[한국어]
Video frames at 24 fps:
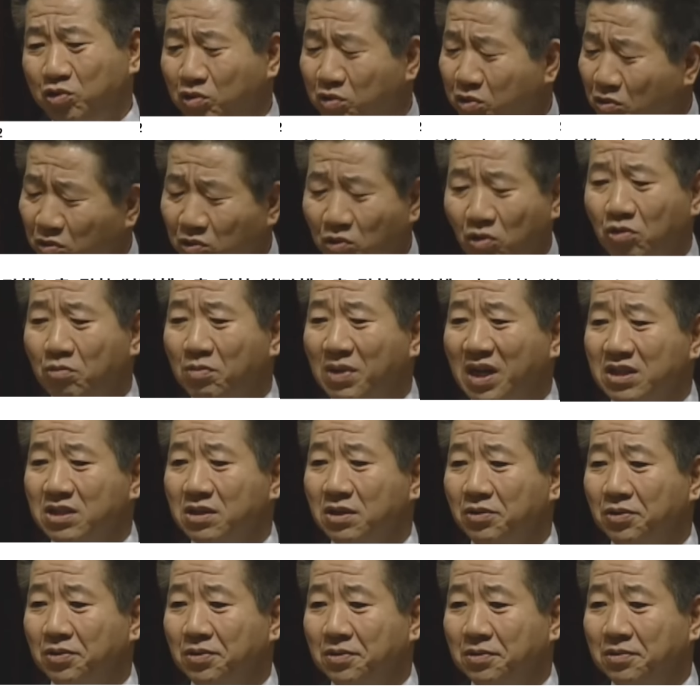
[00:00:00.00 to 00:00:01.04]
탄핵
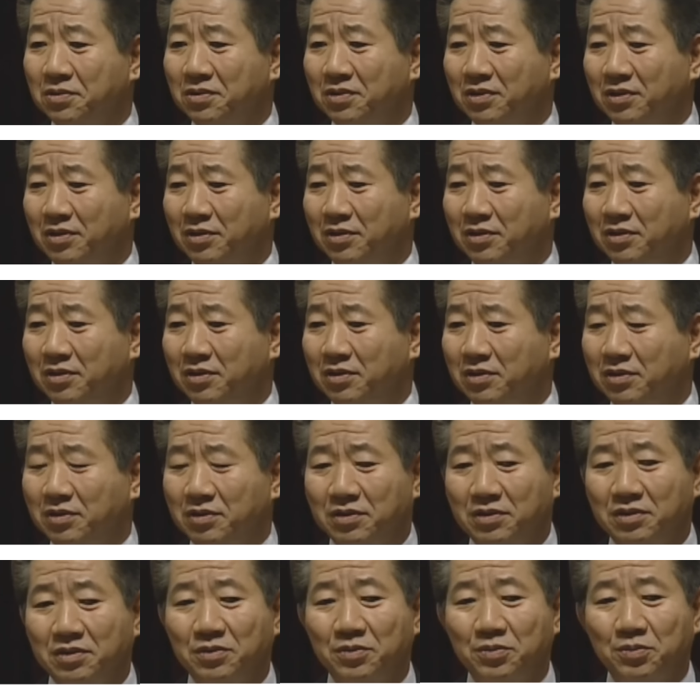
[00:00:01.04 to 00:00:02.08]
소출 당하죠.
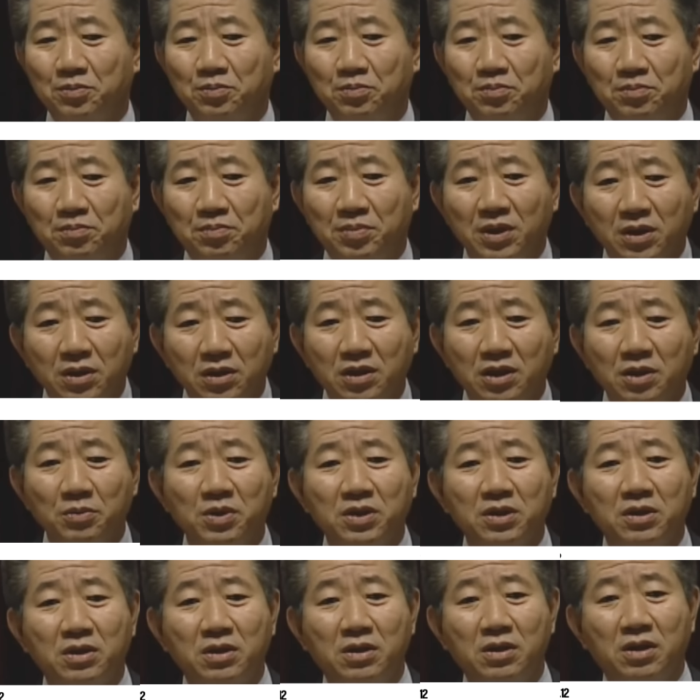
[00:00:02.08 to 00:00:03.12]
그래서 이제
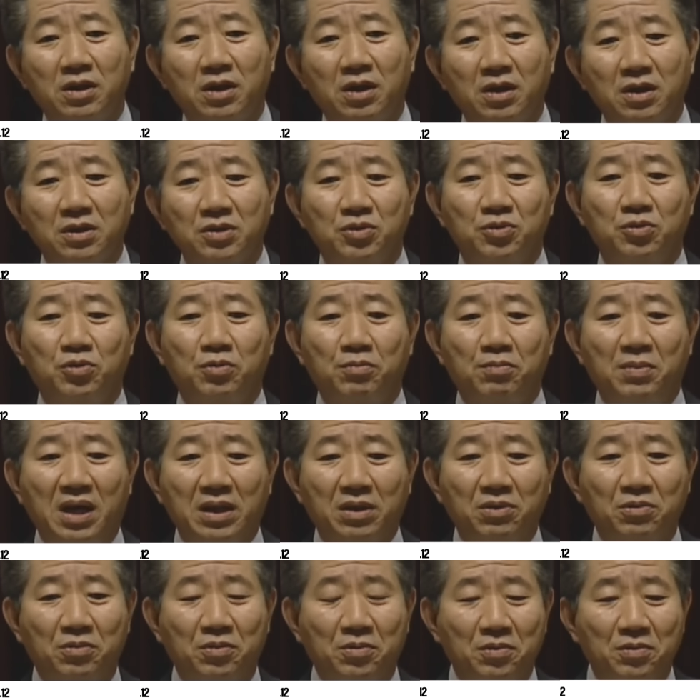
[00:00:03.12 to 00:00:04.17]
헌법재판소에서
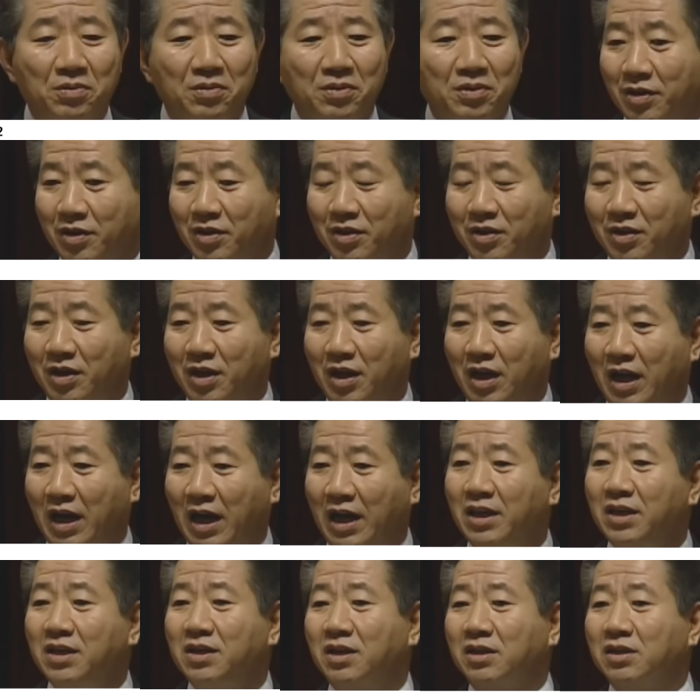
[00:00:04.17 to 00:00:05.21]
탄핵 심사를 받는
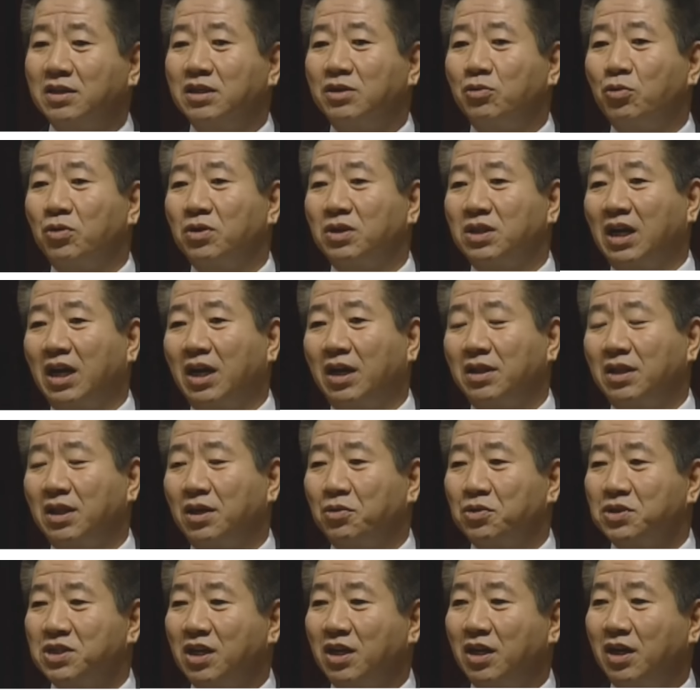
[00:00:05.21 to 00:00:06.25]
동안에 이
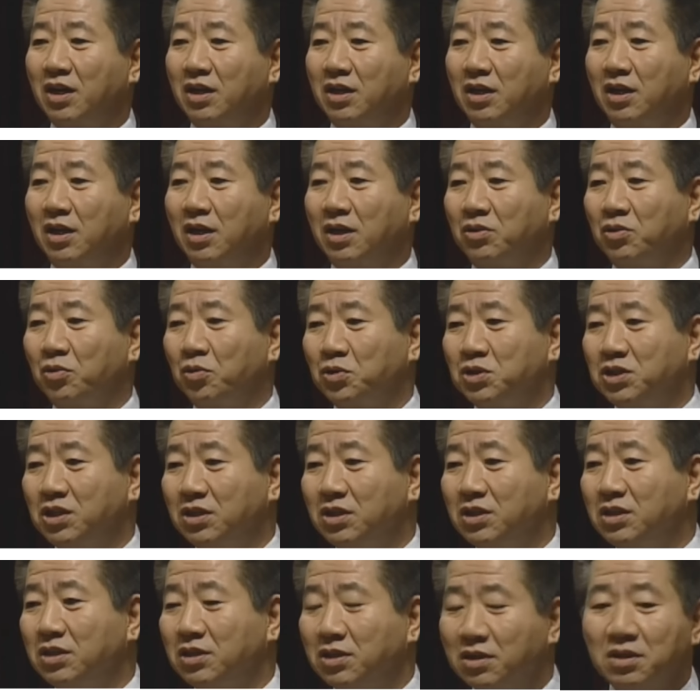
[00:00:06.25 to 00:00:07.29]
노사모가
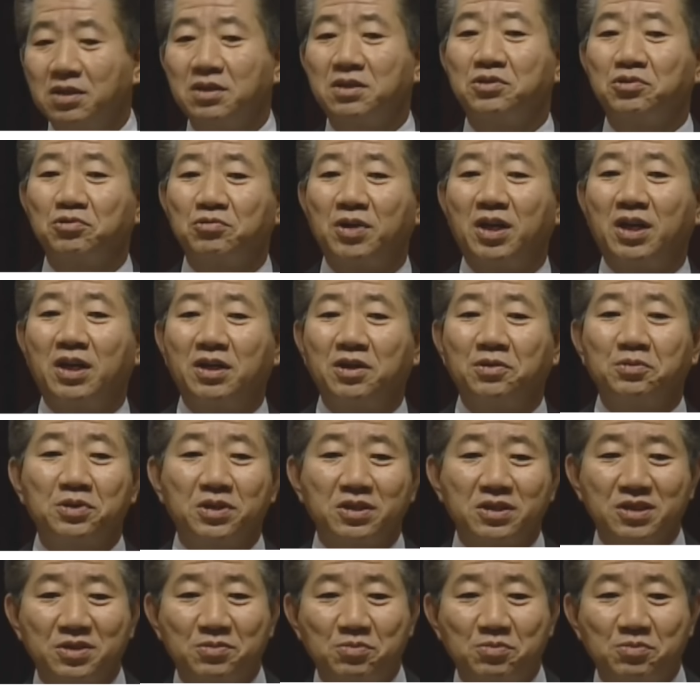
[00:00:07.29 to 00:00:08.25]
굉장히 열렬한 응원과 지지를